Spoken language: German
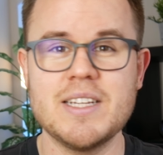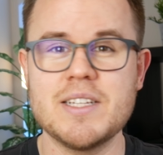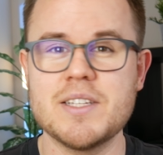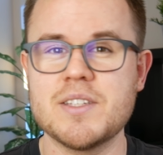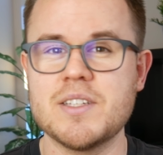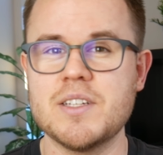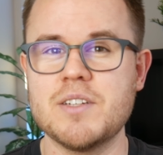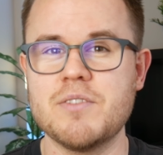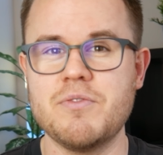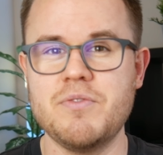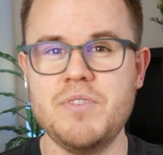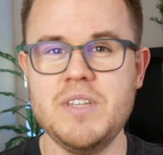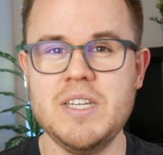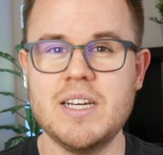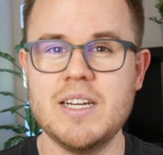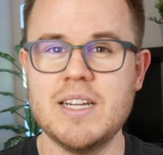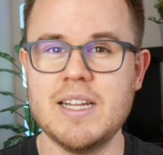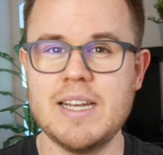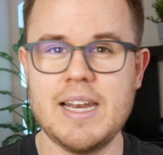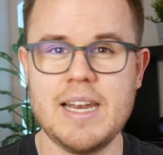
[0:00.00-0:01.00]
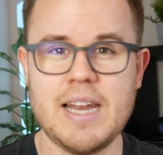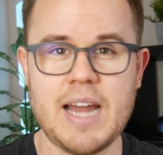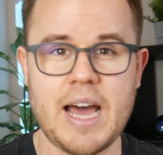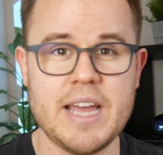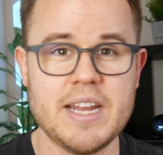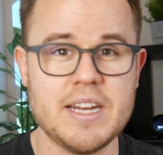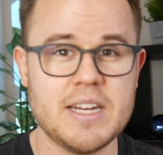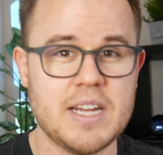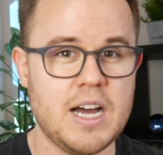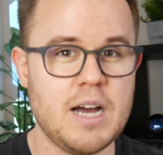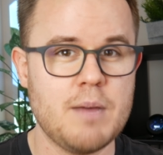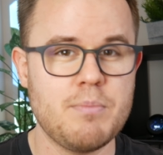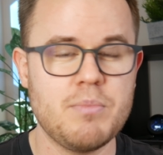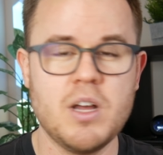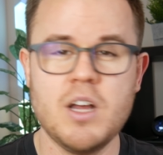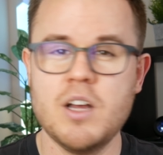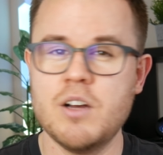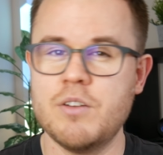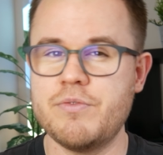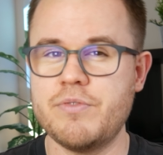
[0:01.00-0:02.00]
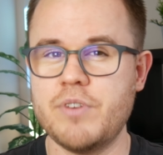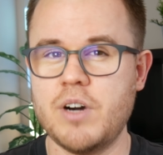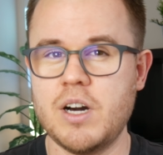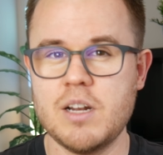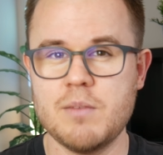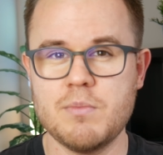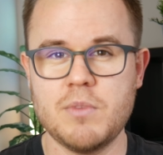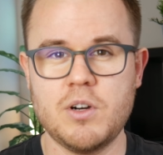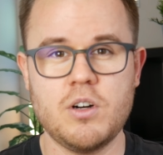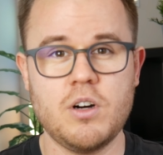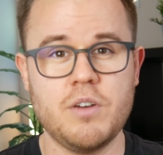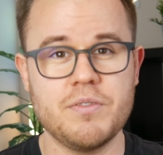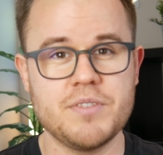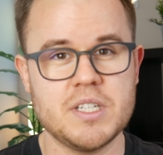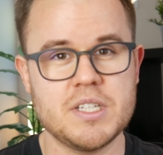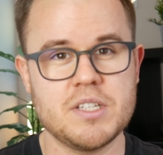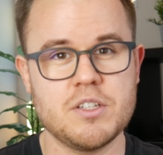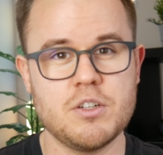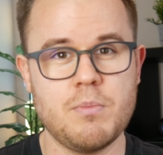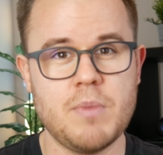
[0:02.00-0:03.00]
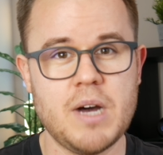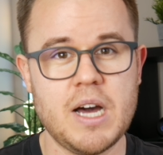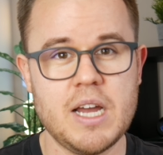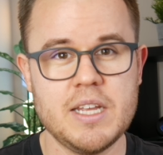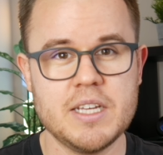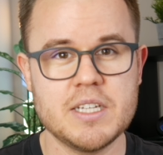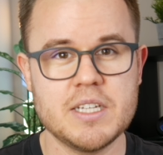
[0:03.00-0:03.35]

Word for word: XZ4 Line-Up, vor allem auch auf das normale